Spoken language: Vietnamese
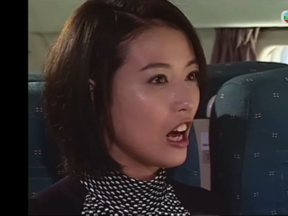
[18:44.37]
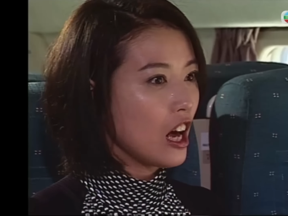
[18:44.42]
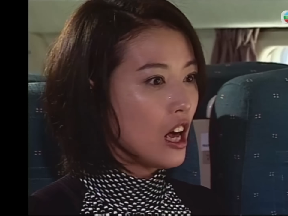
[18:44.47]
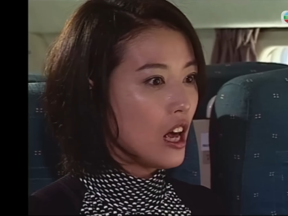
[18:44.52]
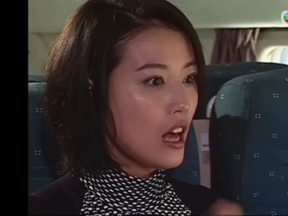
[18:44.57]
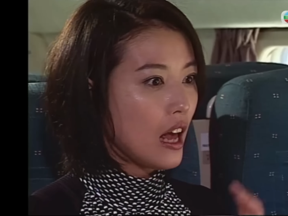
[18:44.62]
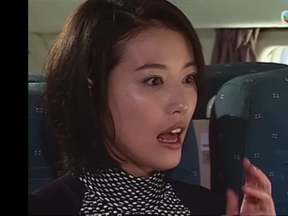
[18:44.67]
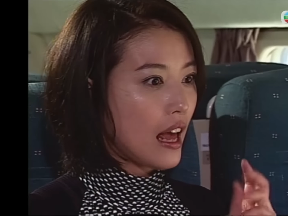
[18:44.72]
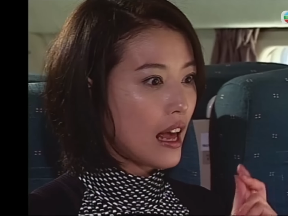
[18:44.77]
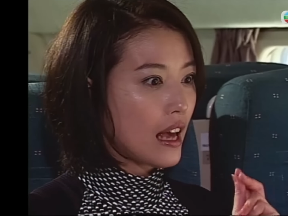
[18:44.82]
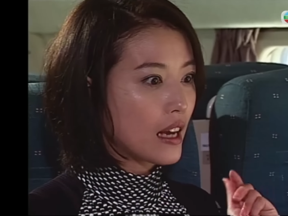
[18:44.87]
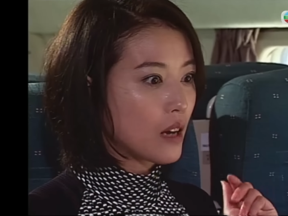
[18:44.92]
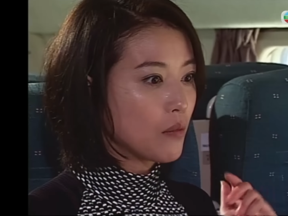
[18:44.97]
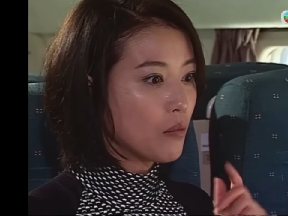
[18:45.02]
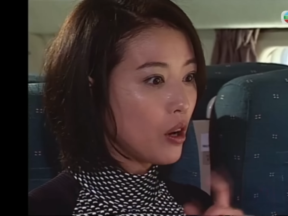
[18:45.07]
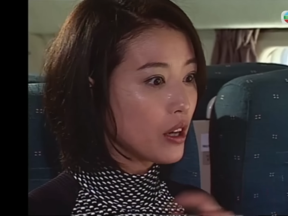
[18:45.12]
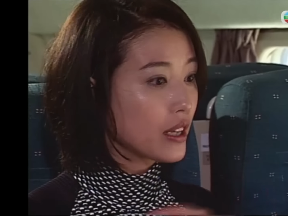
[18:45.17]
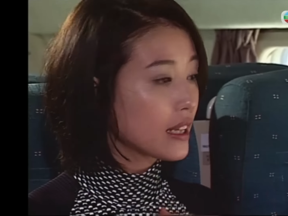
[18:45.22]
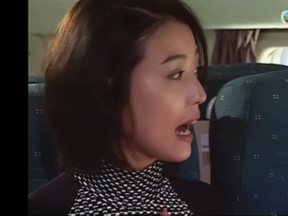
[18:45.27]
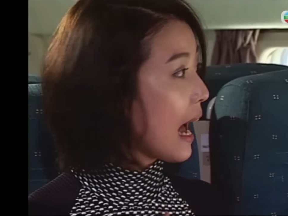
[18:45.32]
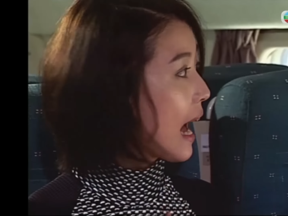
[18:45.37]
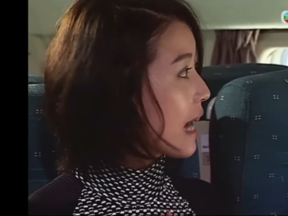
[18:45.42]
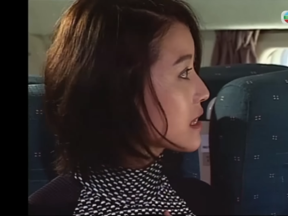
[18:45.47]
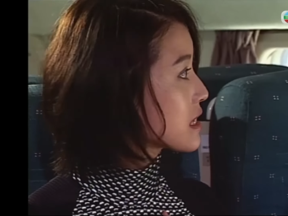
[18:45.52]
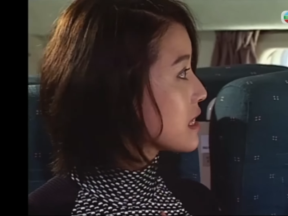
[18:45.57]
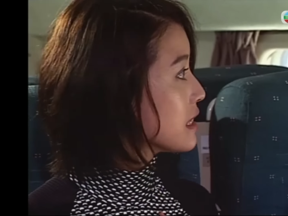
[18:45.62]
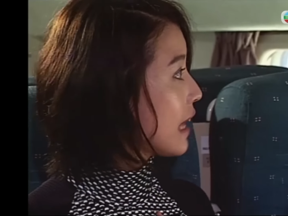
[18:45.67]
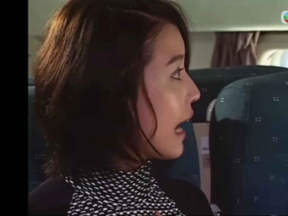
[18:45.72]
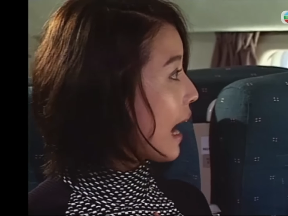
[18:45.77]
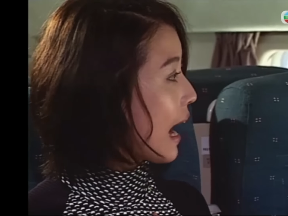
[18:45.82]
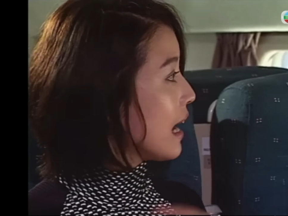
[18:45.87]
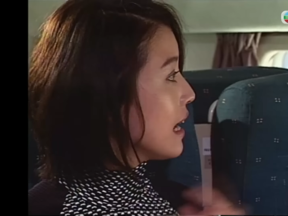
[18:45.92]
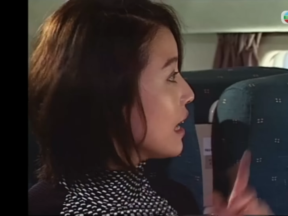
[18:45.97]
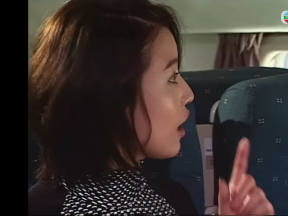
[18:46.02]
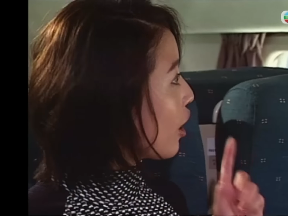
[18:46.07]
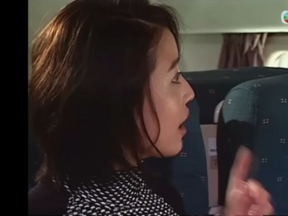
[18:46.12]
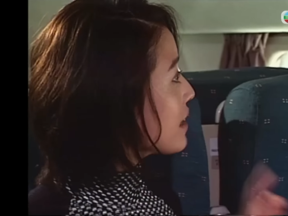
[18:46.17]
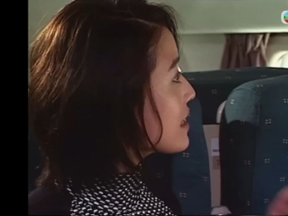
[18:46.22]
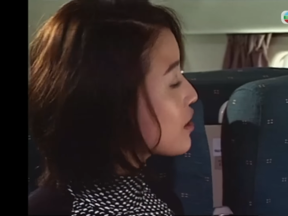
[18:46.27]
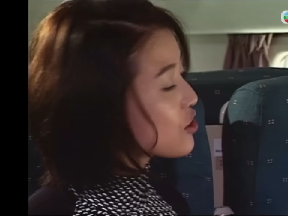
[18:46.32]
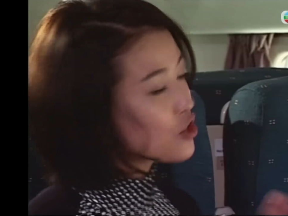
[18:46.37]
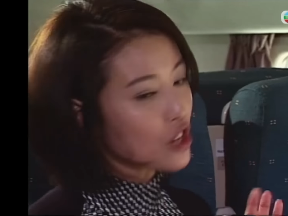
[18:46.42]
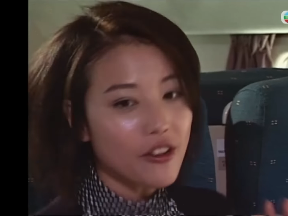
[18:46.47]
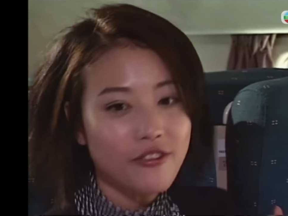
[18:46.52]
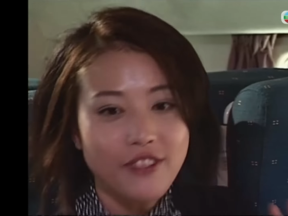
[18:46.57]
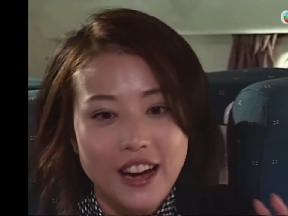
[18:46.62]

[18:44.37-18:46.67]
phải rồi, bây giờ em đi trước nha Để lát sẽ gặp